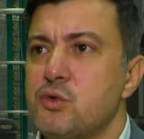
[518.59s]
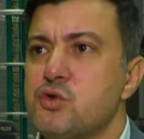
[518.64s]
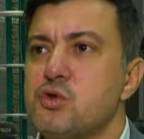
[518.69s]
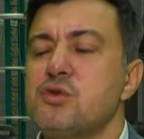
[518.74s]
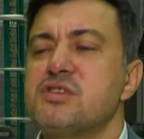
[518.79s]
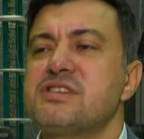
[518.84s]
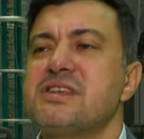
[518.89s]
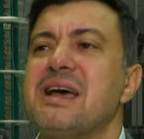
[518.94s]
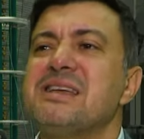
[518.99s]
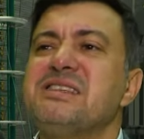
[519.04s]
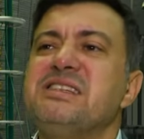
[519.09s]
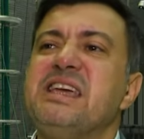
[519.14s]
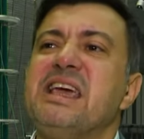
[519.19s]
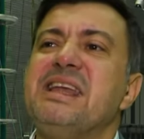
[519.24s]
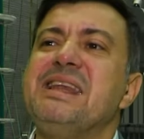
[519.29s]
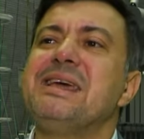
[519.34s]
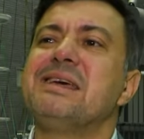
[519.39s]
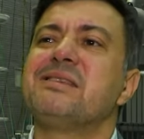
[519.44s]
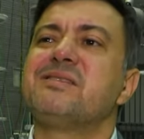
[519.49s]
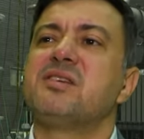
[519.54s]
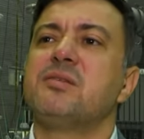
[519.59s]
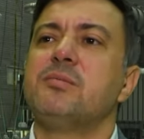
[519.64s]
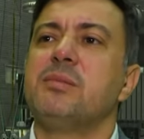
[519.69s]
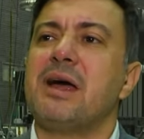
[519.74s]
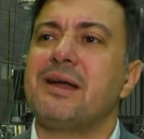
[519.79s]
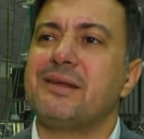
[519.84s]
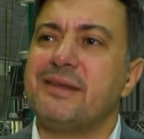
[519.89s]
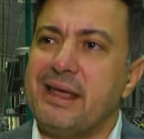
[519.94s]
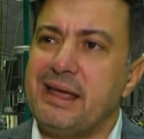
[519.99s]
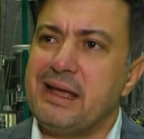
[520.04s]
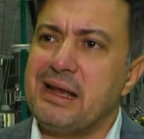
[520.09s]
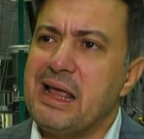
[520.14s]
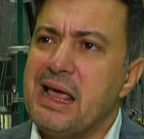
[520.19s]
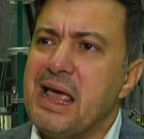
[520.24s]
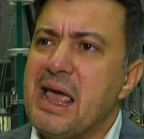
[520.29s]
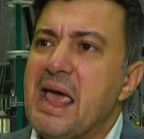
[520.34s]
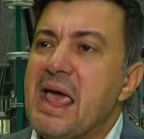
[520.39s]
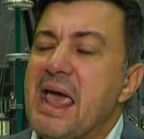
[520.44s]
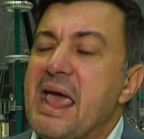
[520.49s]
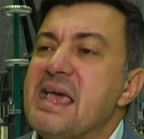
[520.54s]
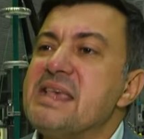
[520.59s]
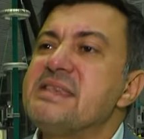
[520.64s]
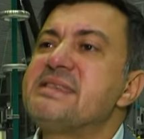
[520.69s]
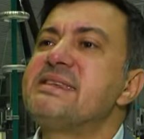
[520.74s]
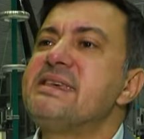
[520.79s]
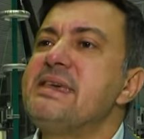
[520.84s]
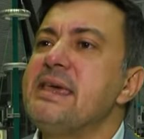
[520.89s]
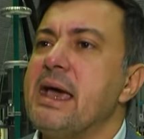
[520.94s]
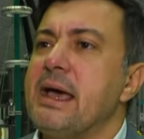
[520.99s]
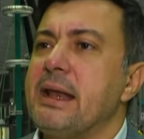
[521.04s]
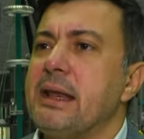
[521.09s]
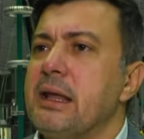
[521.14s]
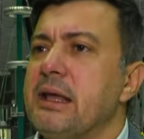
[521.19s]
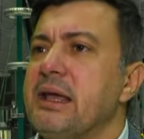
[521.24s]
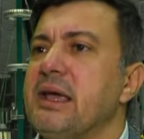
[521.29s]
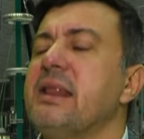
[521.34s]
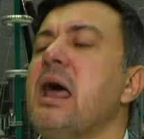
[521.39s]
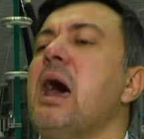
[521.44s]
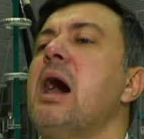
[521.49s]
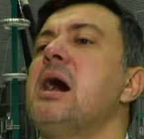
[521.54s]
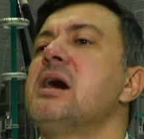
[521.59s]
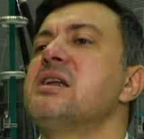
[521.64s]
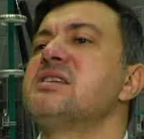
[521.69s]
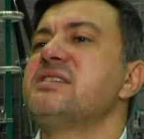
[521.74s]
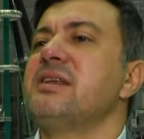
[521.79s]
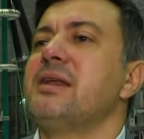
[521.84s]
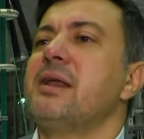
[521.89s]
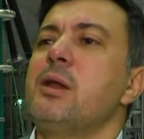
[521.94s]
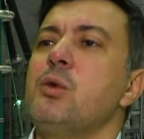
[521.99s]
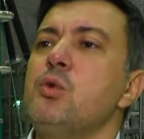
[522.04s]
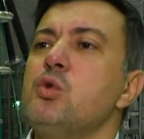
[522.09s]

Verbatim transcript: Çünkü sadece yeni yatırımlar değil, eskiyen ya da arızalanan